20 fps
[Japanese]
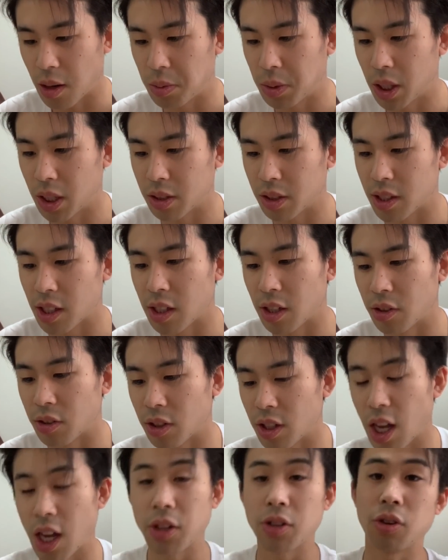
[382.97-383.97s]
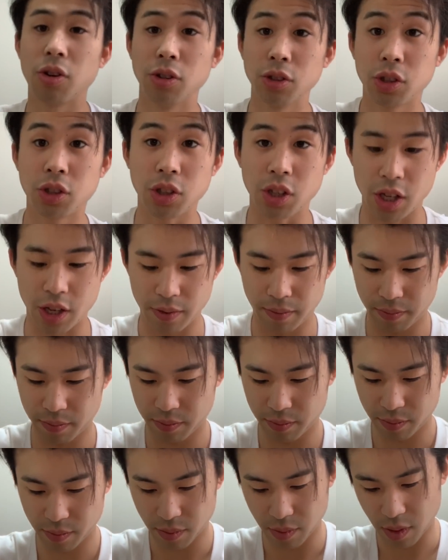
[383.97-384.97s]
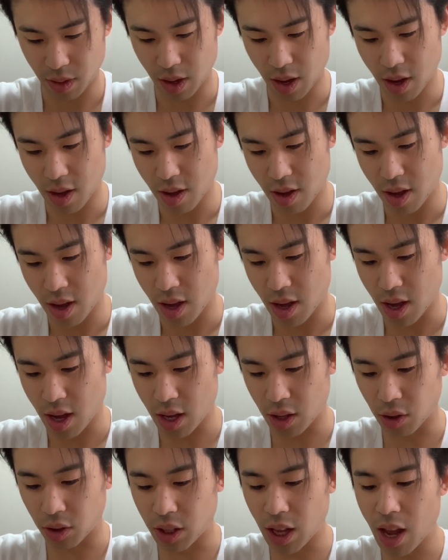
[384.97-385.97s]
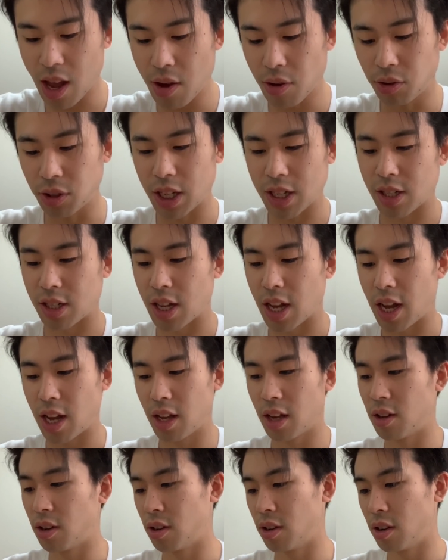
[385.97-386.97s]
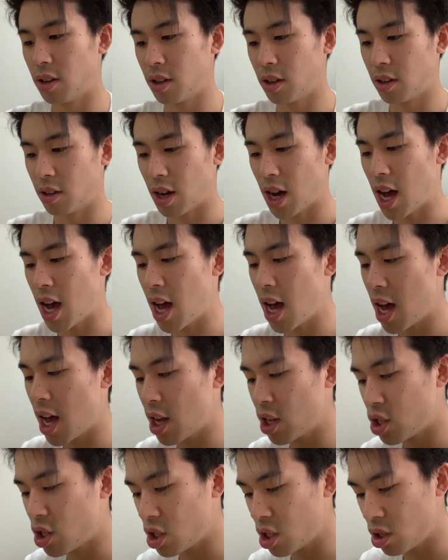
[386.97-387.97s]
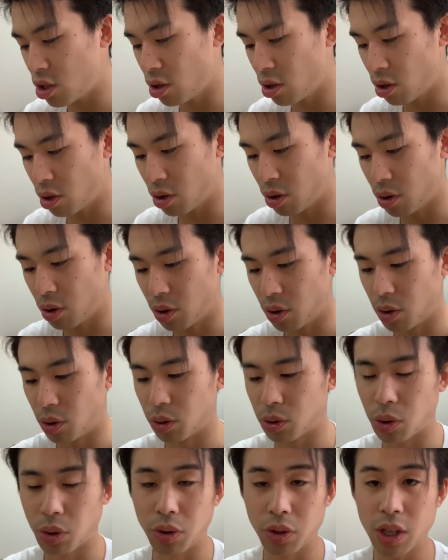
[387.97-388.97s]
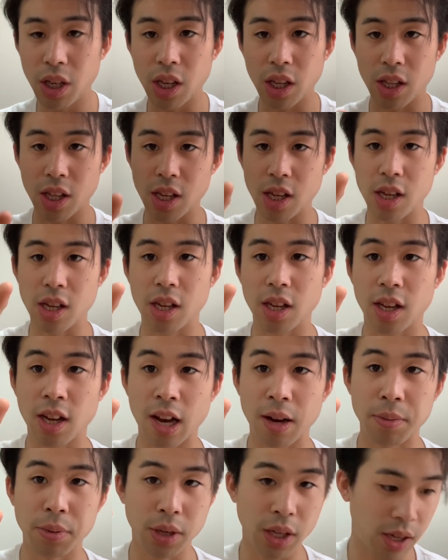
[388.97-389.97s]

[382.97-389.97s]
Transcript: らず出てるので、あと4種類。えっ、ー、と、電王ですね。あー、ジオー、トリニティ、かぶ